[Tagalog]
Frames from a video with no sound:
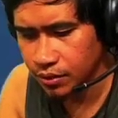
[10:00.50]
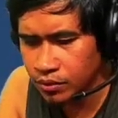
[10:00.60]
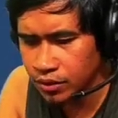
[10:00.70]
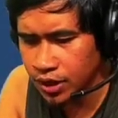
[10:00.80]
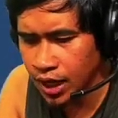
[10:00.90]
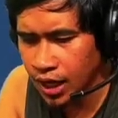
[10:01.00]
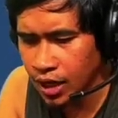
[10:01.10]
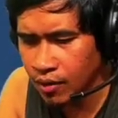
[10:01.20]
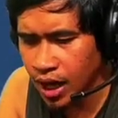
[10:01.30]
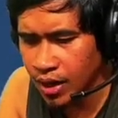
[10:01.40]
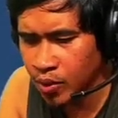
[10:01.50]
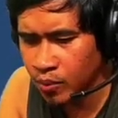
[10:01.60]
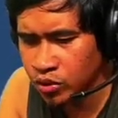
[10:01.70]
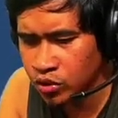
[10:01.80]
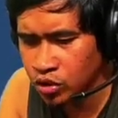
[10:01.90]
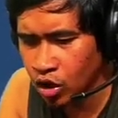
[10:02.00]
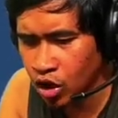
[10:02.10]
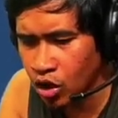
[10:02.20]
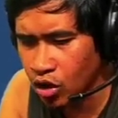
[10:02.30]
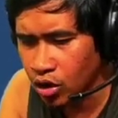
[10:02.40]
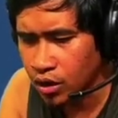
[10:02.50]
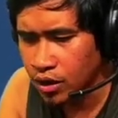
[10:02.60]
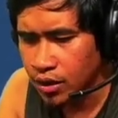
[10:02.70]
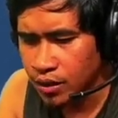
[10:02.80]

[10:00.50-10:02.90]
Anong ginagawa mo, muntong?